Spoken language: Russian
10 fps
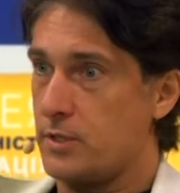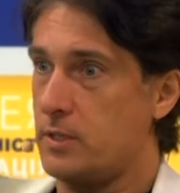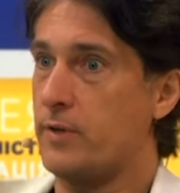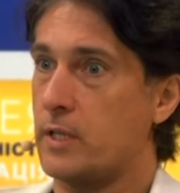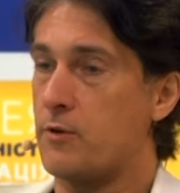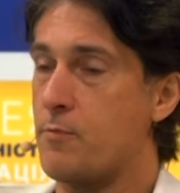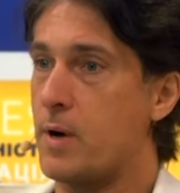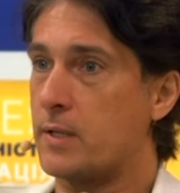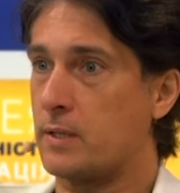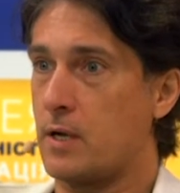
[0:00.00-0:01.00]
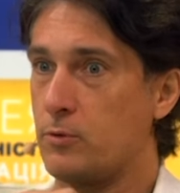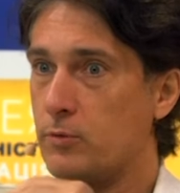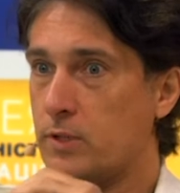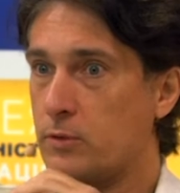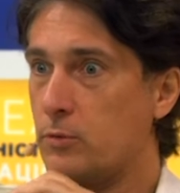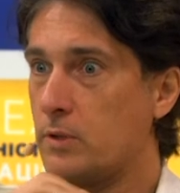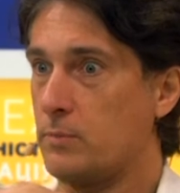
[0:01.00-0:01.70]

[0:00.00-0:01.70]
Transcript: 9 марта какого-то года,